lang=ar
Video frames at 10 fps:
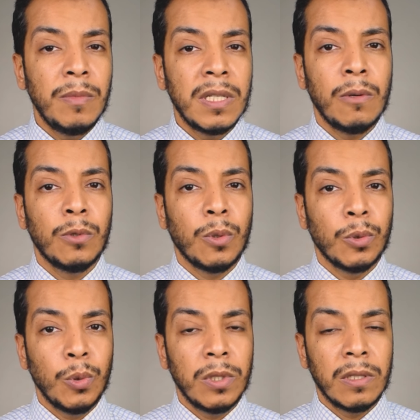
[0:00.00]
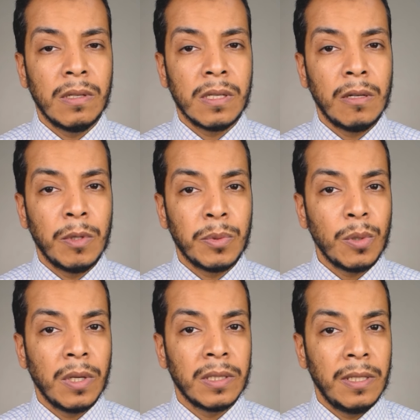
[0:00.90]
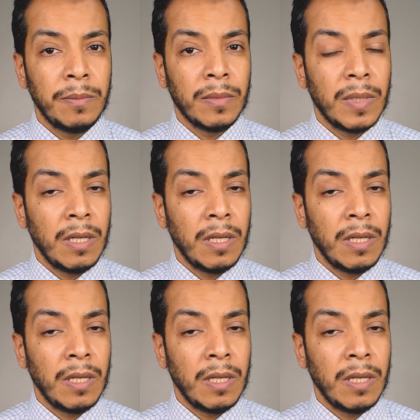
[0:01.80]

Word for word: بيزود خطوره الاصابه بسكر الدم